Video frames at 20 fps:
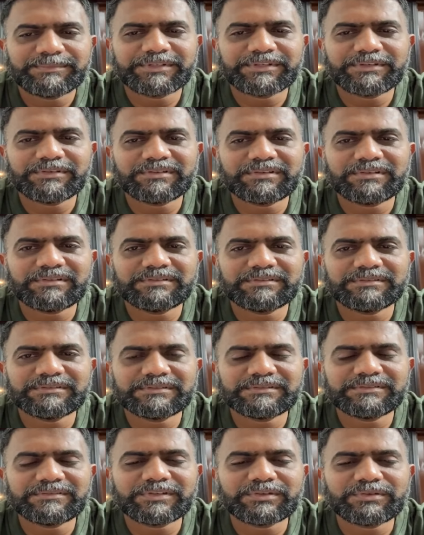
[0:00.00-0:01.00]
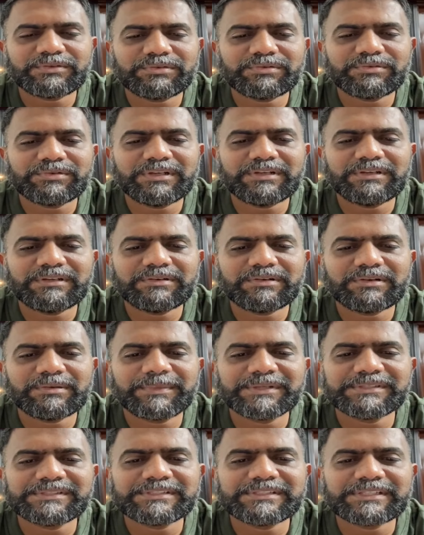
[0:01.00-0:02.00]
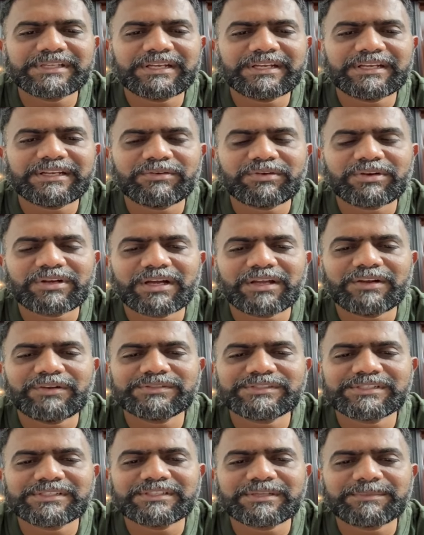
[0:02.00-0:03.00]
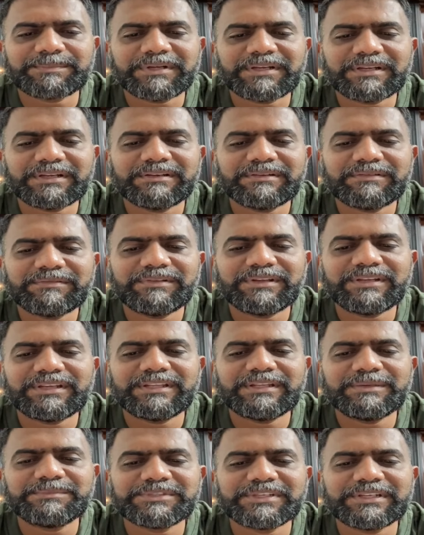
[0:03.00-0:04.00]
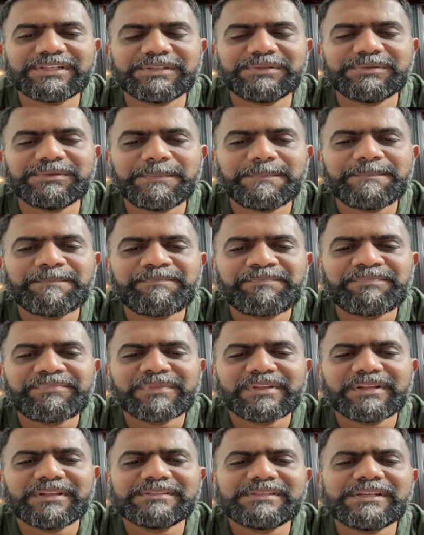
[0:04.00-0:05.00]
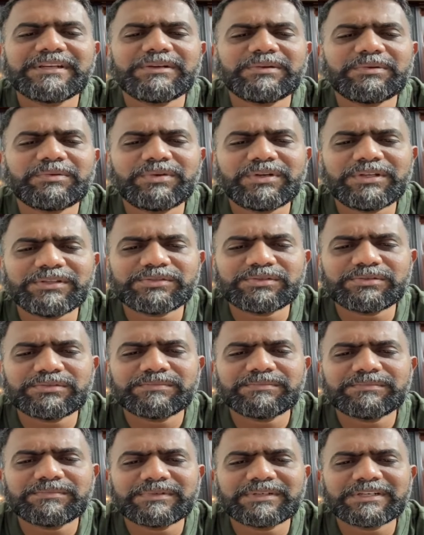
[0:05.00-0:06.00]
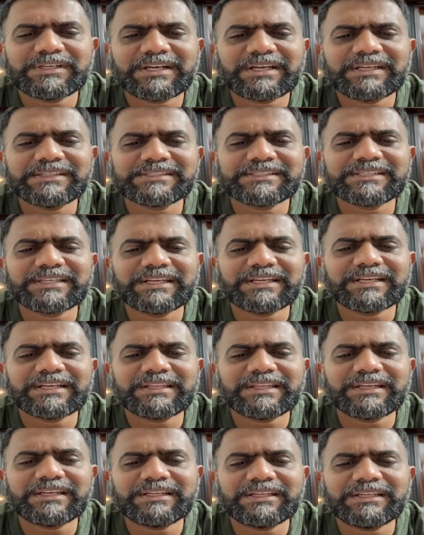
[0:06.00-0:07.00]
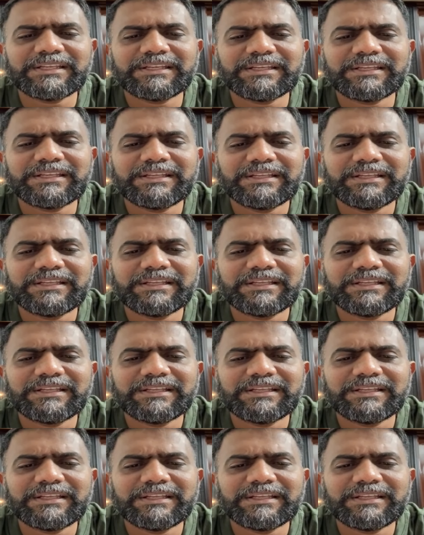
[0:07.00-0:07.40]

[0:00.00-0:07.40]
సామాన్యుల వరకు కూడా ఒక మంచి చేయాలనే ఒక ఆలోచన తప్ప వేరేది ఏం చేయలేదు సరే ఉండొచ్చు రాజకీయంగా దాన్ని